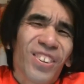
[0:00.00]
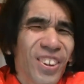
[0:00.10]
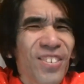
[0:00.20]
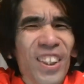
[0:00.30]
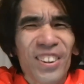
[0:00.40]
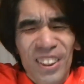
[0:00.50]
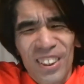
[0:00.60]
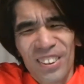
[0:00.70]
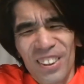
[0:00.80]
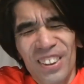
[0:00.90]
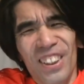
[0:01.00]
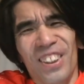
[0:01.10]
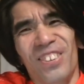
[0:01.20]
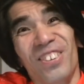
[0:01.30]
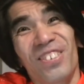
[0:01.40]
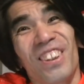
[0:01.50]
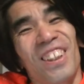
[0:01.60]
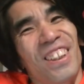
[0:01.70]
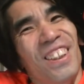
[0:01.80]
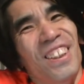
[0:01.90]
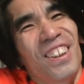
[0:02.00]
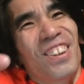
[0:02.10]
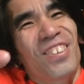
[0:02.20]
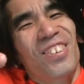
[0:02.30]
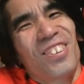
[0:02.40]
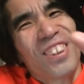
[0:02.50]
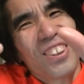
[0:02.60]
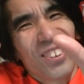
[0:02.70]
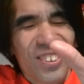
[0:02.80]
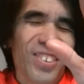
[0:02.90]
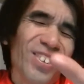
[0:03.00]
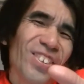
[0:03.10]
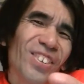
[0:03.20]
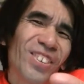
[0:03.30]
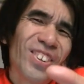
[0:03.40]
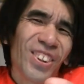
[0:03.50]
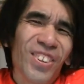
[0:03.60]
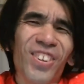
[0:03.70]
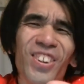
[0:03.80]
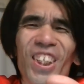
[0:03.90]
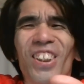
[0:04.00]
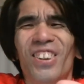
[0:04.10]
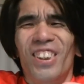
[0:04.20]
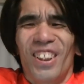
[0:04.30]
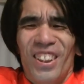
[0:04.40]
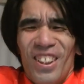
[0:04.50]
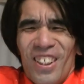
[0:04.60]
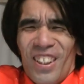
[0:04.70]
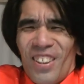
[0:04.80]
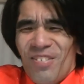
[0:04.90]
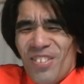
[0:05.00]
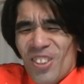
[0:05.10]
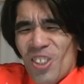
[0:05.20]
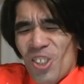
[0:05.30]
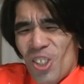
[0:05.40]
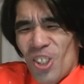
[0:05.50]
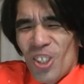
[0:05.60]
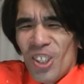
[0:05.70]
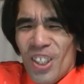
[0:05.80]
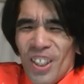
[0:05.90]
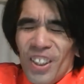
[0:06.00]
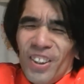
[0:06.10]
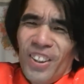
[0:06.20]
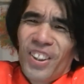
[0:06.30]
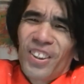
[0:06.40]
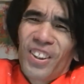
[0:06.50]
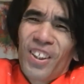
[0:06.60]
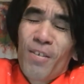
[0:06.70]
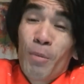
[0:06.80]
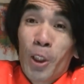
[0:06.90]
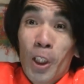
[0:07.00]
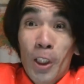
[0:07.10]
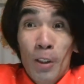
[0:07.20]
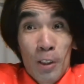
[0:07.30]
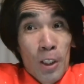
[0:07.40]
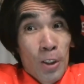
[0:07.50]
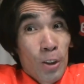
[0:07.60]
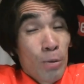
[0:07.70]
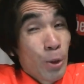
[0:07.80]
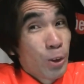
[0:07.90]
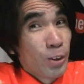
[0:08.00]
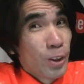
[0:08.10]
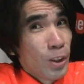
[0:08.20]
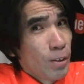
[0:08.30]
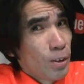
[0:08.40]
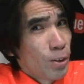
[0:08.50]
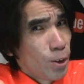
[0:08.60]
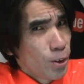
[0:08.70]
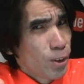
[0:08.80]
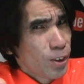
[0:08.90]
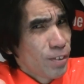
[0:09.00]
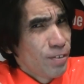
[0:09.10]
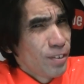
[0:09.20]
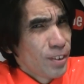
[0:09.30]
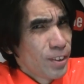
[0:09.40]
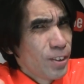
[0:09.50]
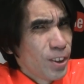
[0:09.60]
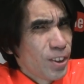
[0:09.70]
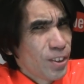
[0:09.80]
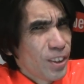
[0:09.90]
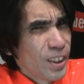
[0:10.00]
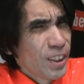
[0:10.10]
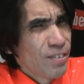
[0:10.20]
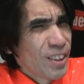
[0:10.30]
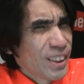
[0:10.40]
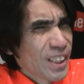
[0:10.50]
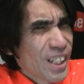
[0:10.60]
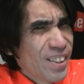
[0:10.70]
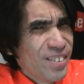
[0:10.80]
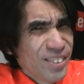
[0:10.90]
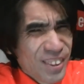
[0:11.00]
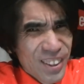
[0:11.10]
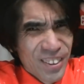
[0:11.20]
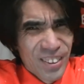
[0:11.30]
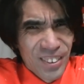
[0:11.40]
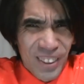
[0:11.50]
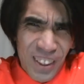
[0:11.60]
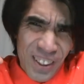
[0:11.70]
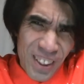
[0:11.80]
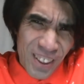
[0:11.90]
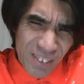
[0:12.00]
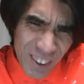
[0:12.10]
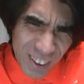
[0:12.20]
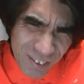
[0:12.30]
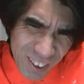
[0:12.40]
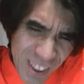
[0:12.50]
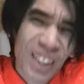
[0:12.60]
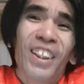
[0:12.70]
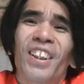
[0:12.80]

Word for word: 俺の枠がなくなるから、そこは空気読んでって。もうというわけでね、また来年ね応募するんで、今度こそ空気読んでね、皆さん、いろいろ関係者の皆さんもね、